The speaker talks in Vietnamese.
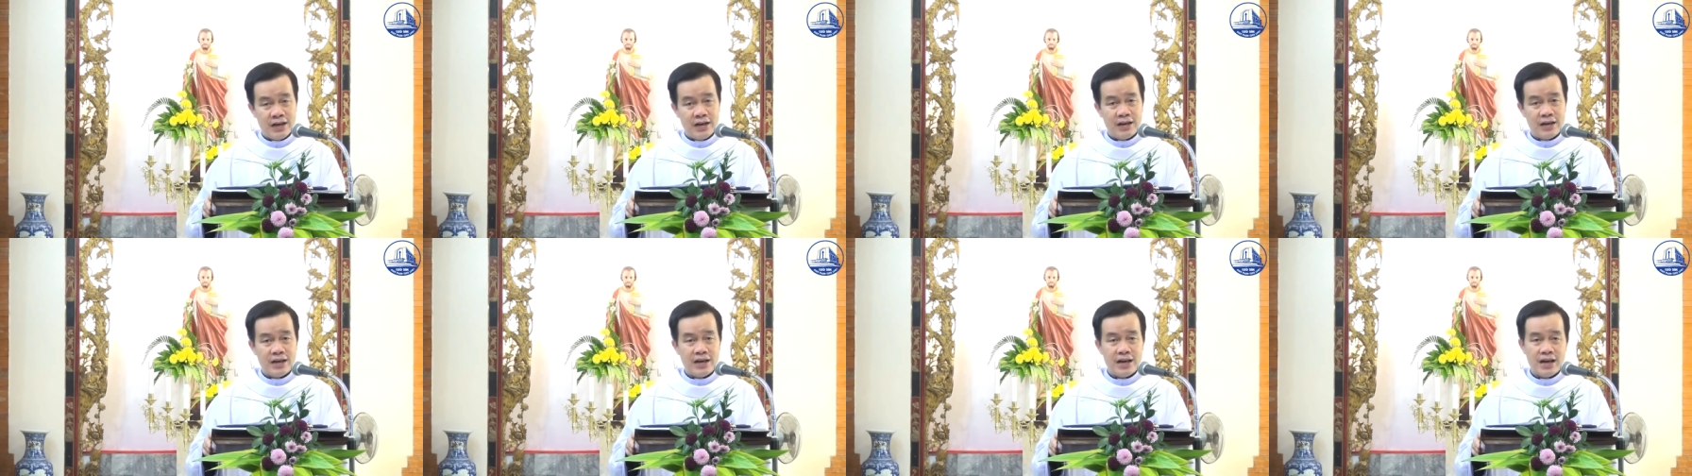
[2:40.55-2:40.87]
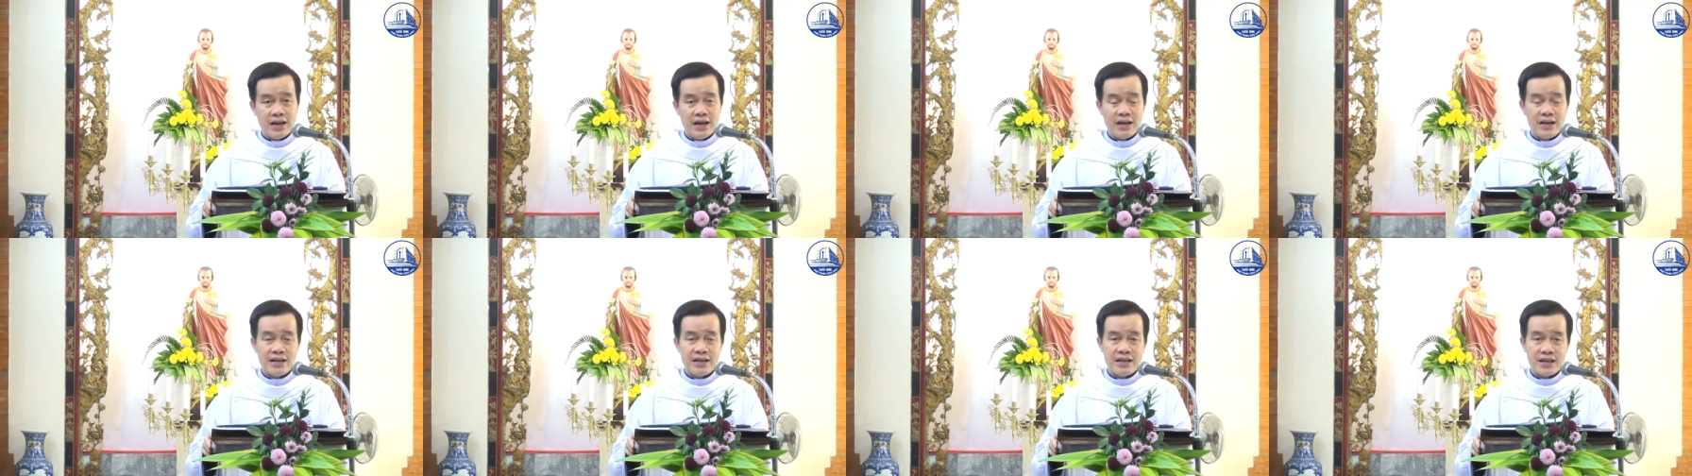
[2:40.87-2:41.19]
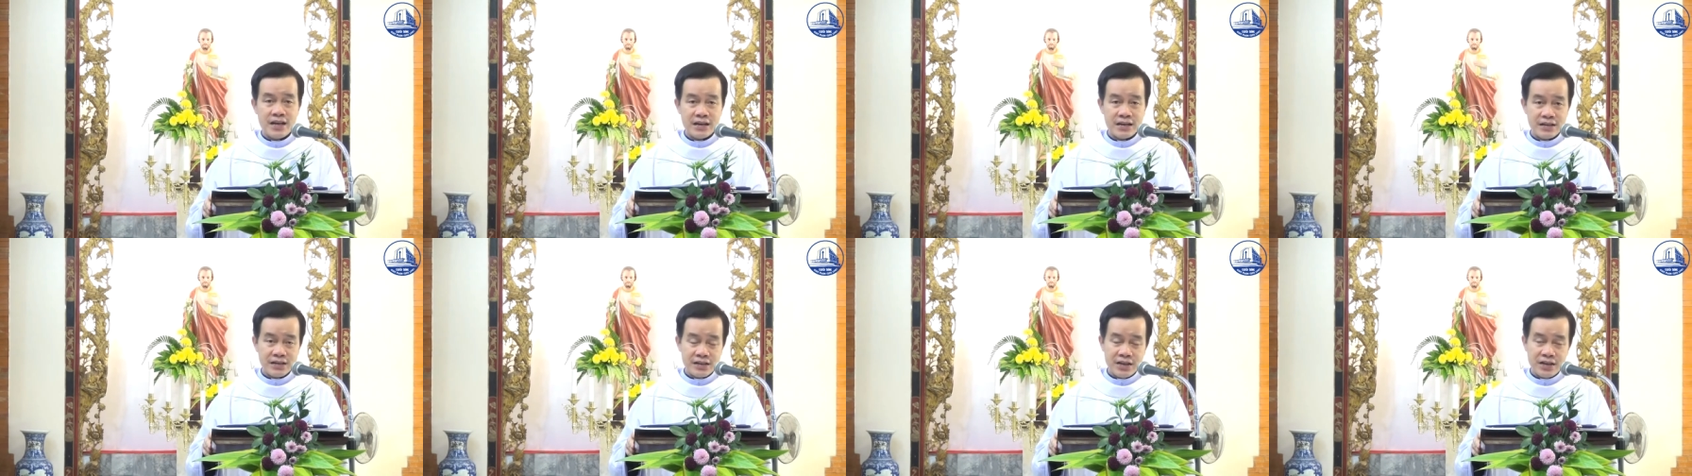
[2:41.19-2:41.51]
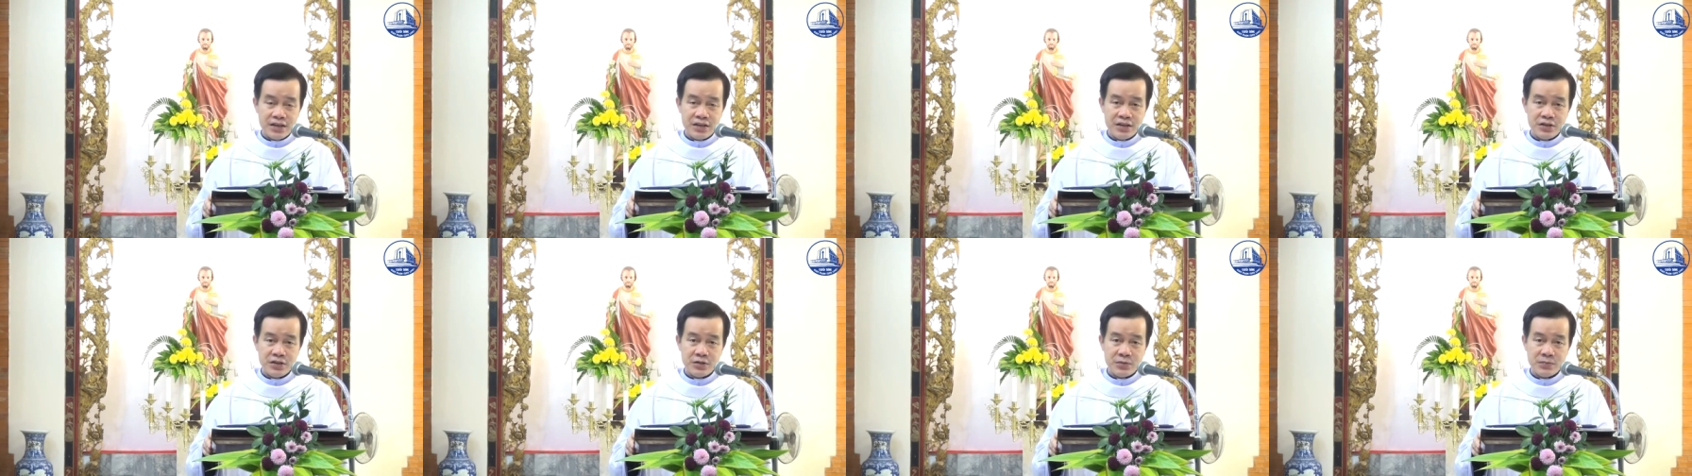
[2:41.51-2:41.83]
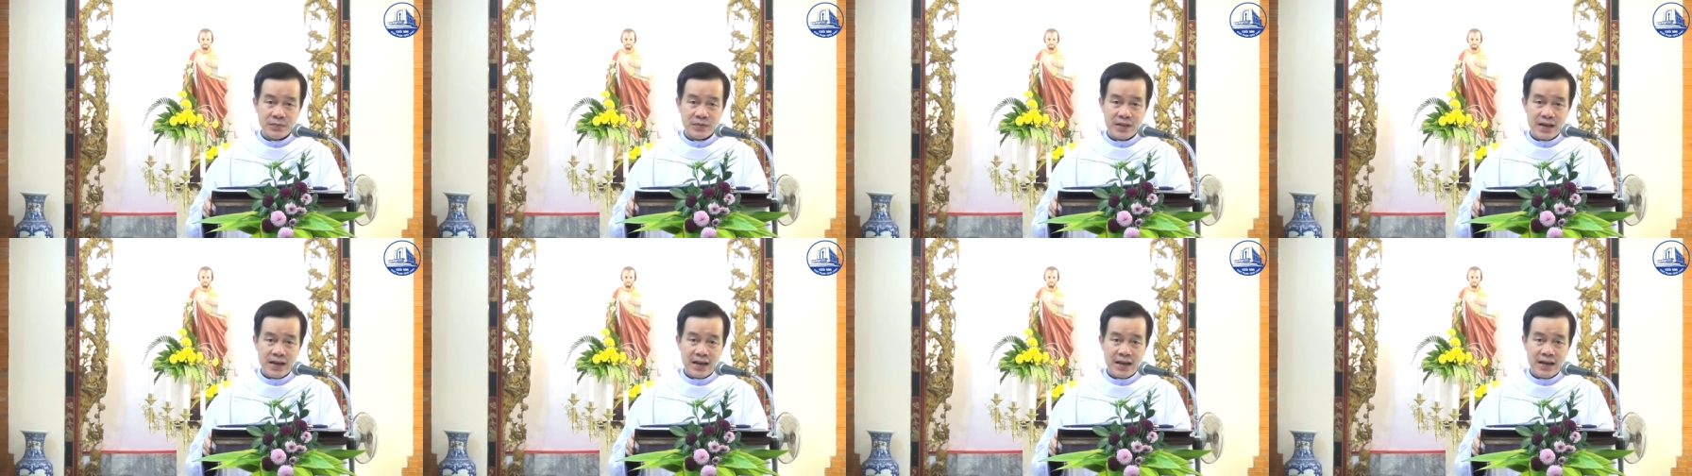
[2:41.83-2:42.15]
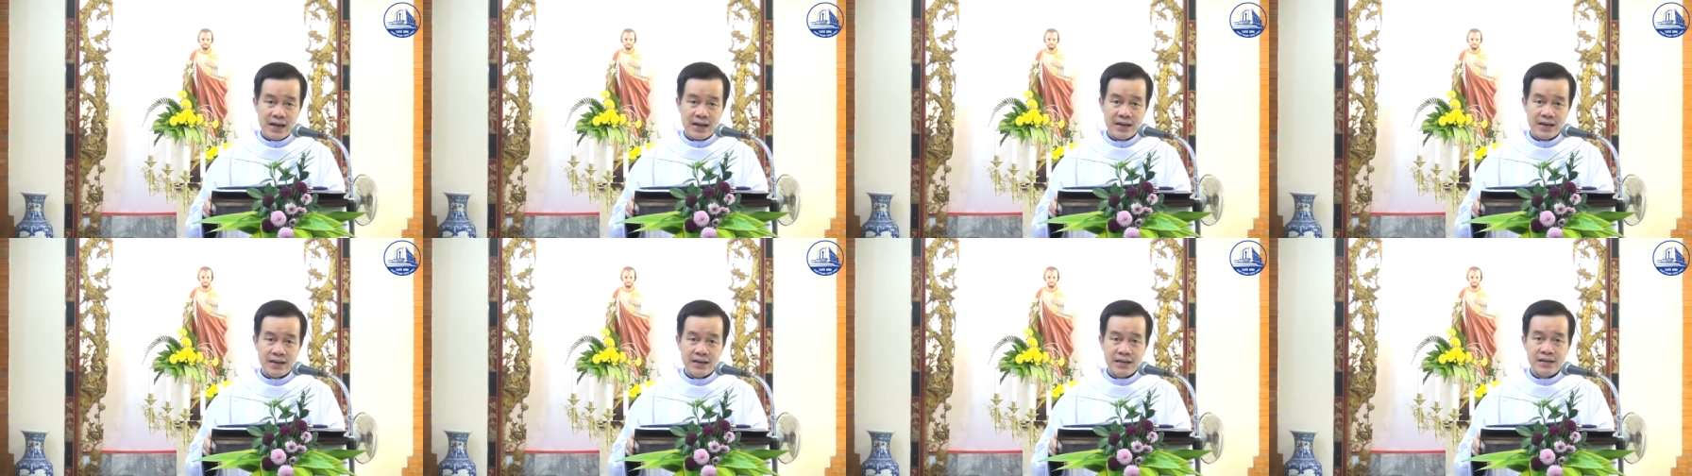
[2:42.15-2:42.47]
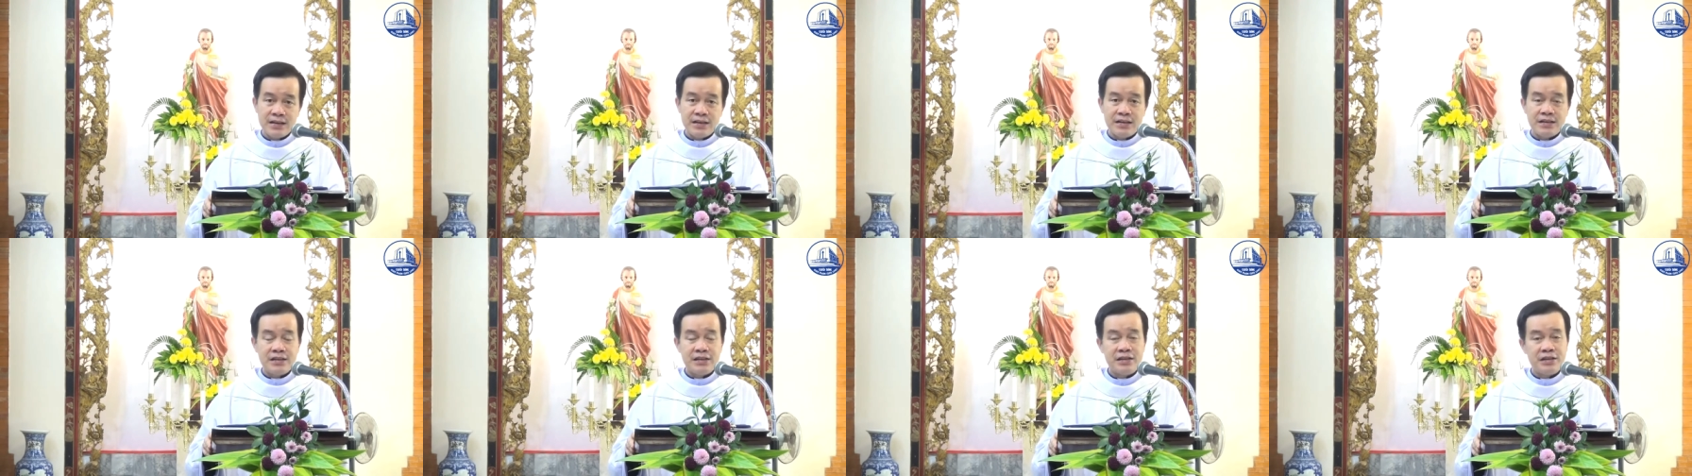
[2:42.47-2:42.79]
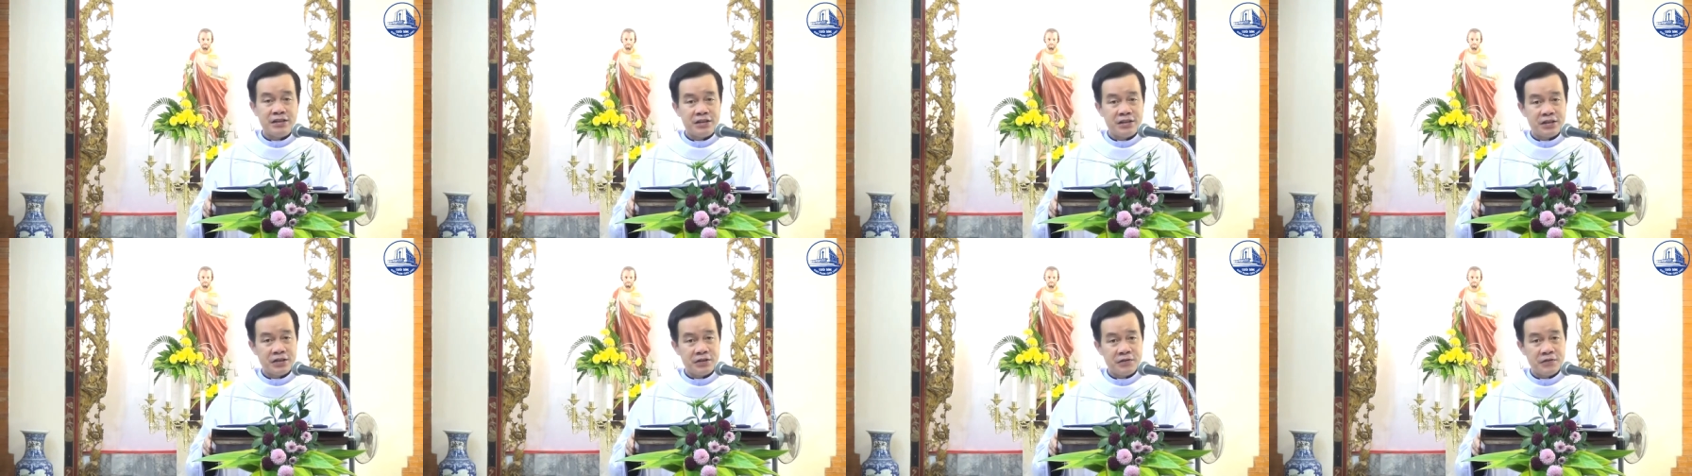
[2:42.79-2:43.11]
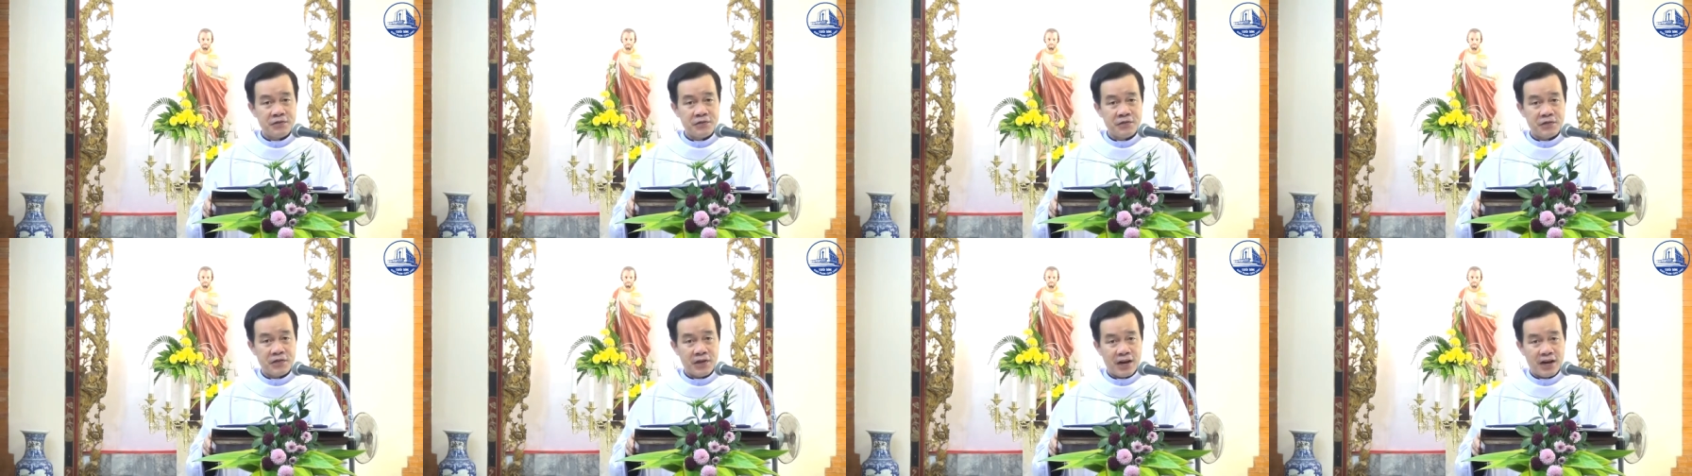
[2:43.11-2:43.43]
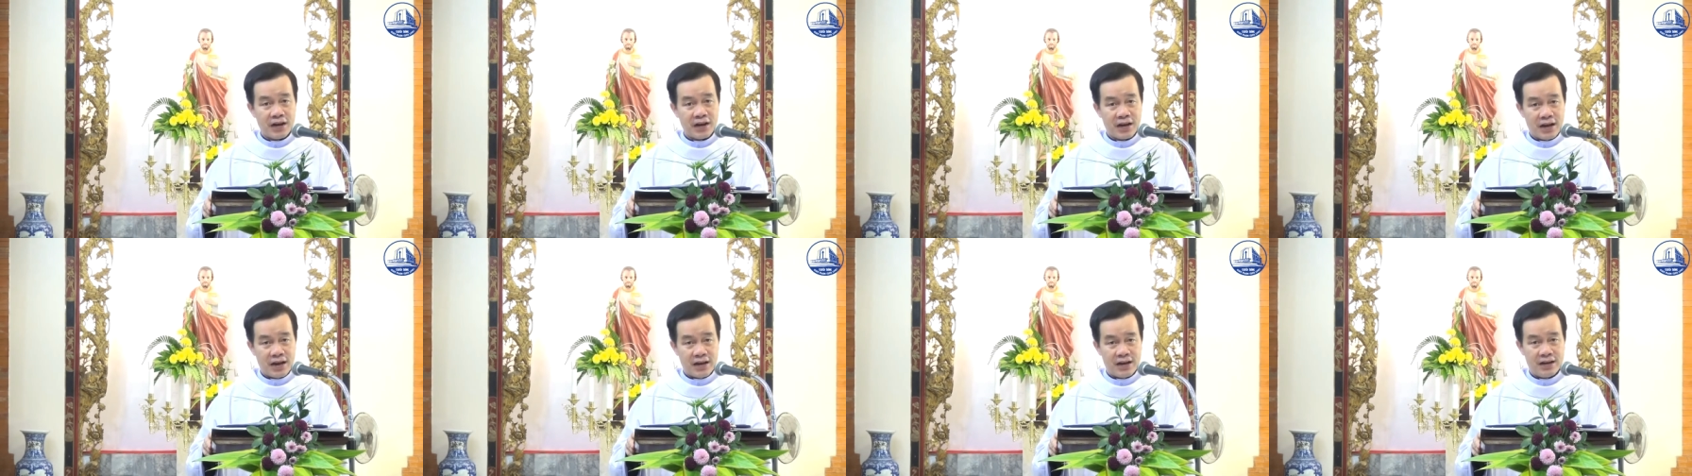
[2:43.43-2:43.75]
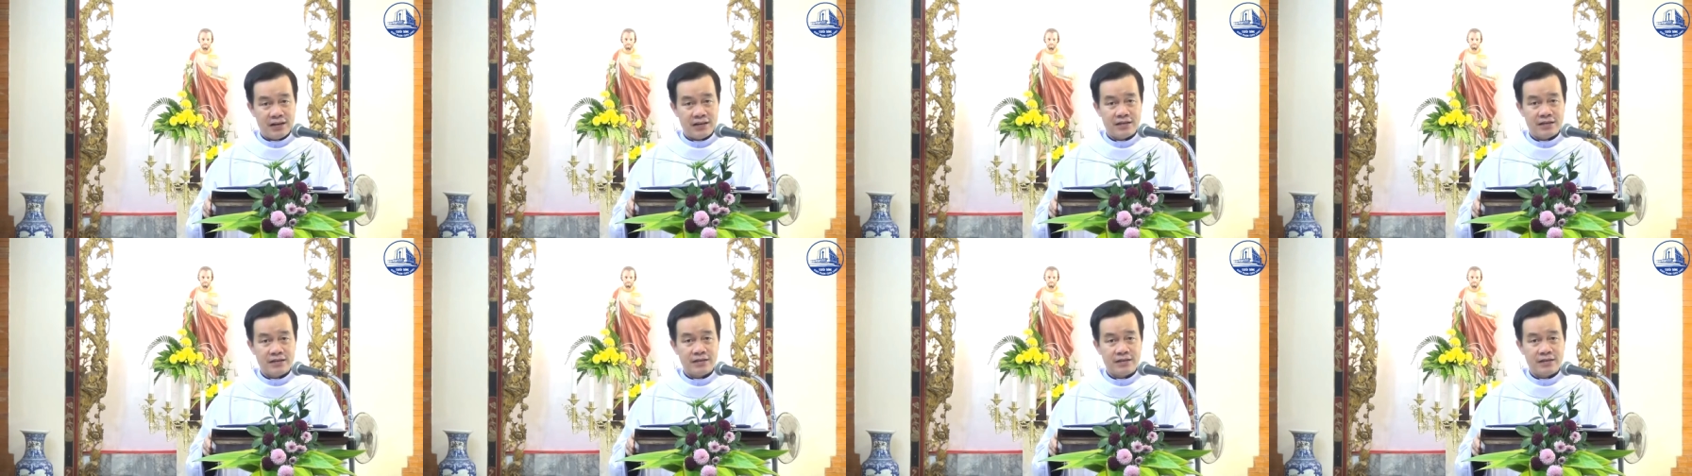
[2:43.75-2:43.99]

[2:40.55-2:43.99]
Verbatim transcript: Để nhắc nhớ chúng ta hướng về Ngài